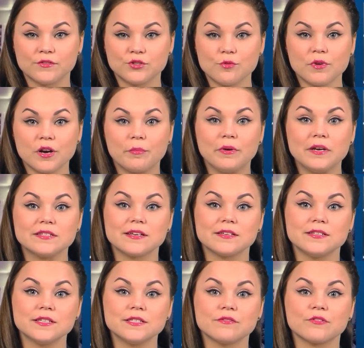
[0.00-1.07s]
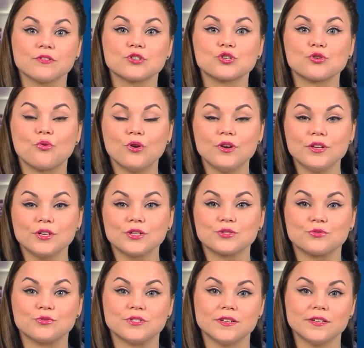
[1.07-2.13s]
В съемках были задействованы школьники,
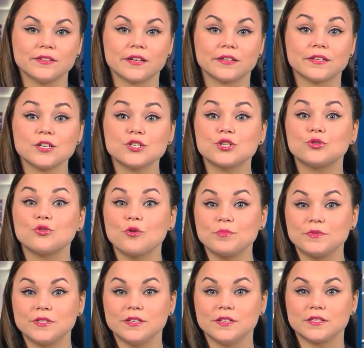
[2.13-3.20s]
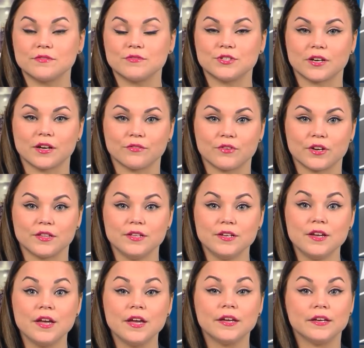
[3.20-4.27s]
студенты, а также туапсинец, ветеран
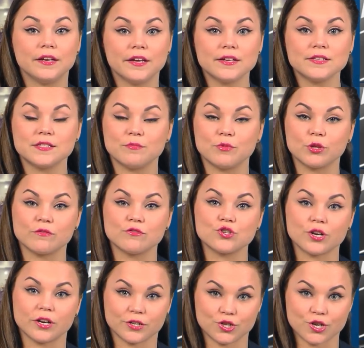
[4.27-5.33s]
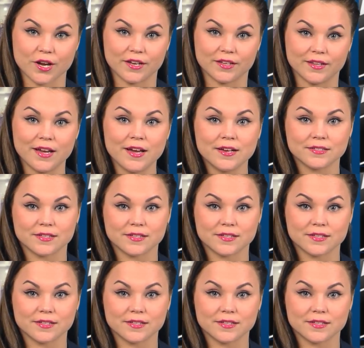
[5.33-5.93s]
войны Илья Семенович Корчагин.